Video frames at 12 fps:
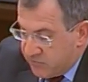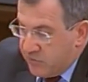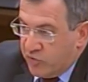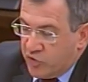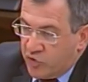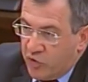
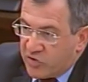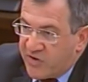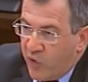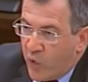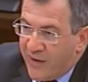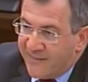unos
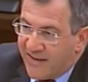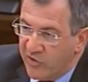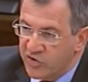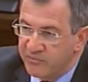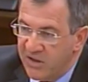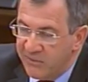
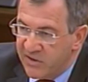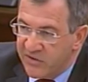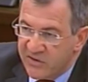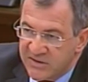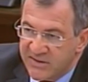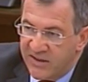52.000
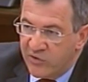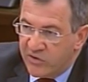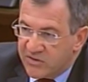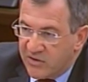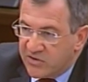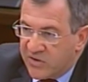millones de
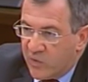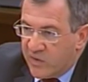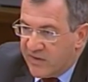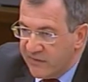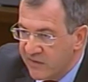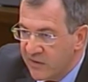euros de los
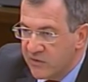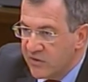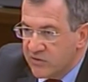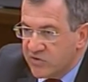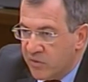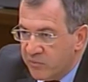
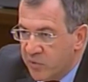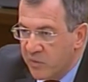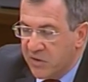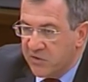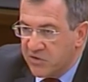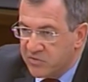55 son
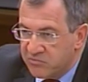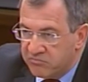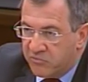públicos.